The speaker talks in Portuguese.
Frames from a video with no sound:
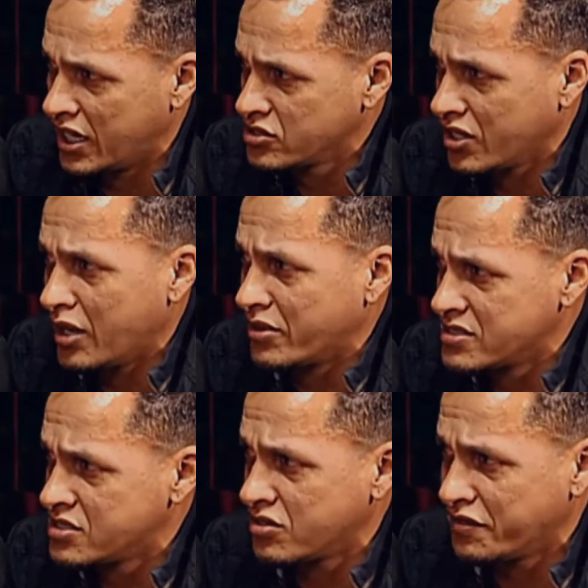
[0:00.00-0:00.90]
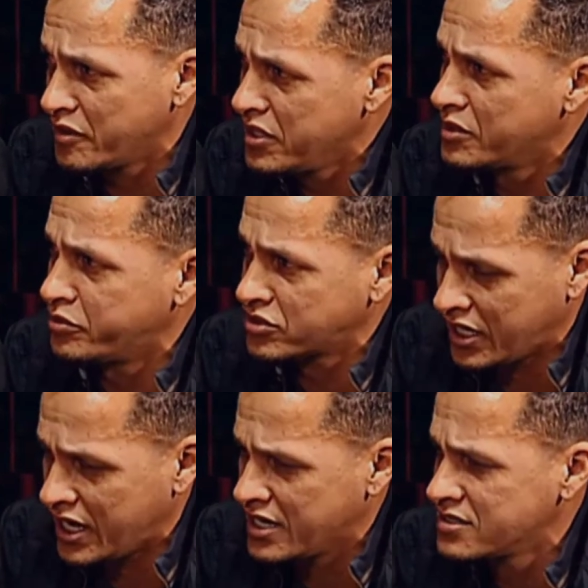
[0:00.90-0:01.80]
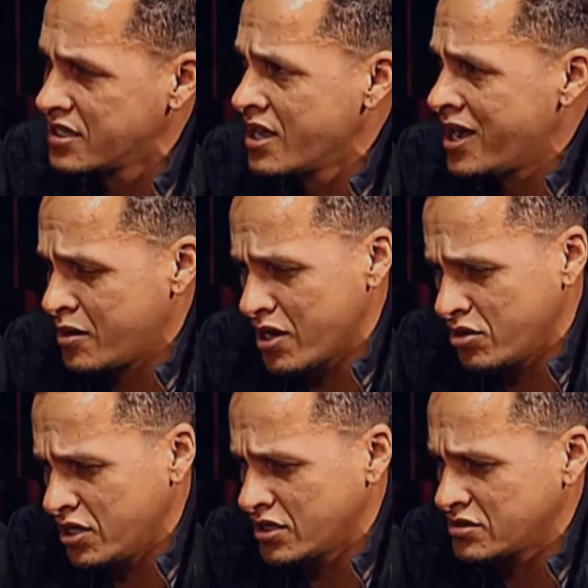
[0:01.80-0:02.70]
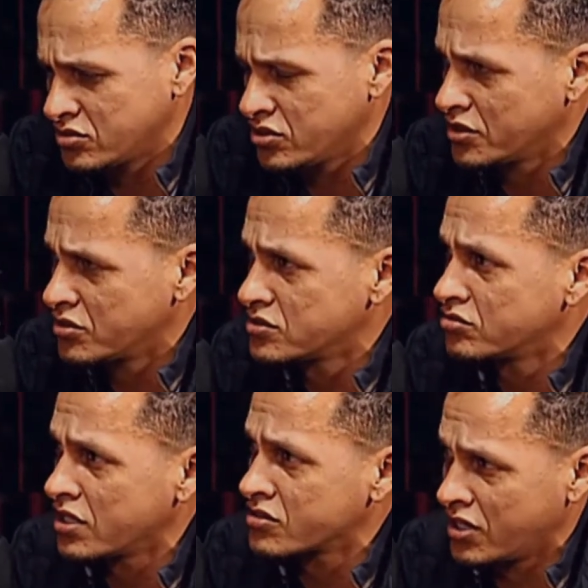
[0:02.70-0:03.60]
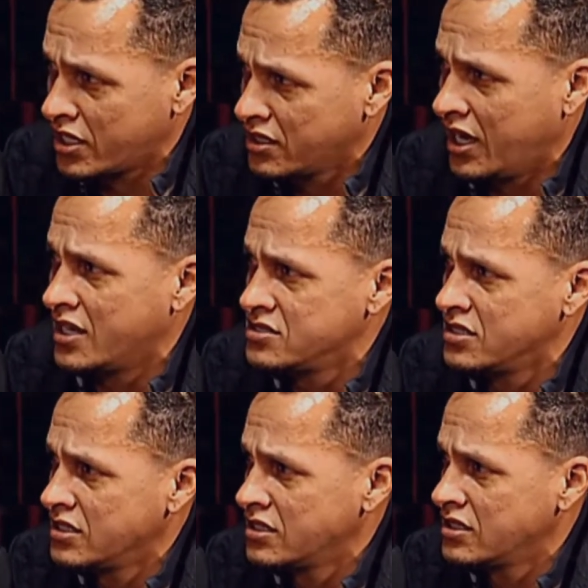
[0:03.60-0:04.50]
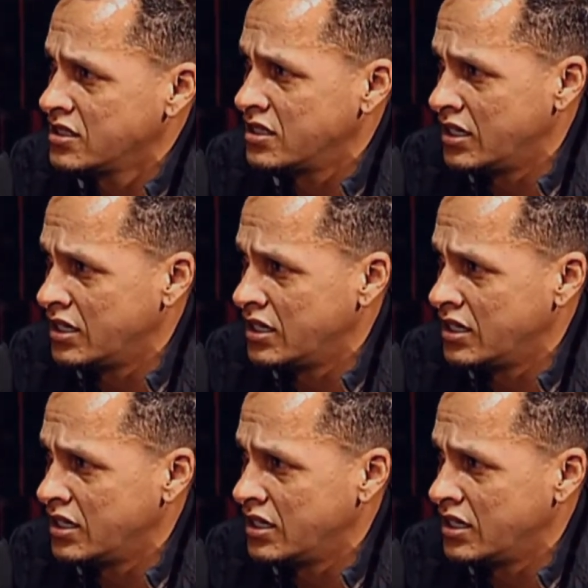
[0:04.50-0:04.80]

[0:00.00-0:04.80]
lá e jogar, mas existe uma família por trás. A maioria dos jogadores não tem escolaridade, é.